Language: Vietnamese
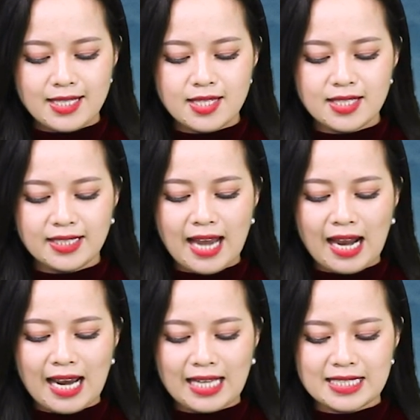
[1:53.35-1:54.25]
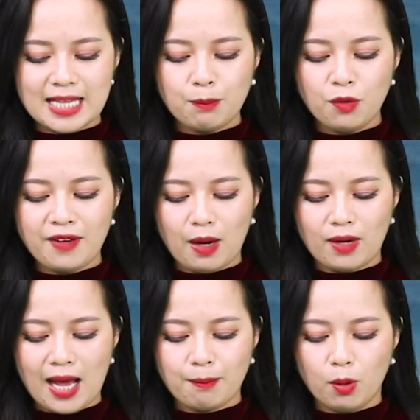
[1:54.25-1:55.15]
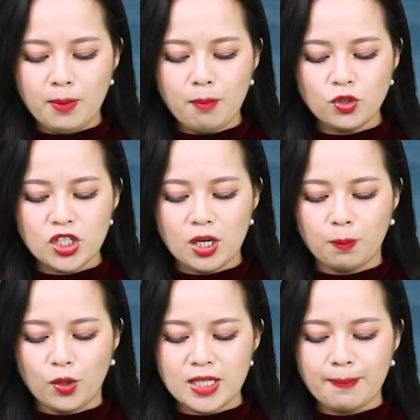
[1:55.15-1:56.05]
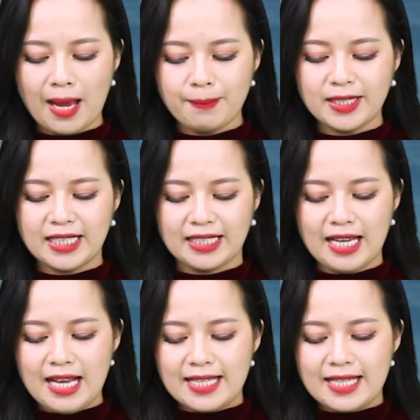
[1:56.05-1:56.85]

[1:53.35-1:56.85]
SCC Đà Lạt giá mua vào là 41 triệu 420 nghìn,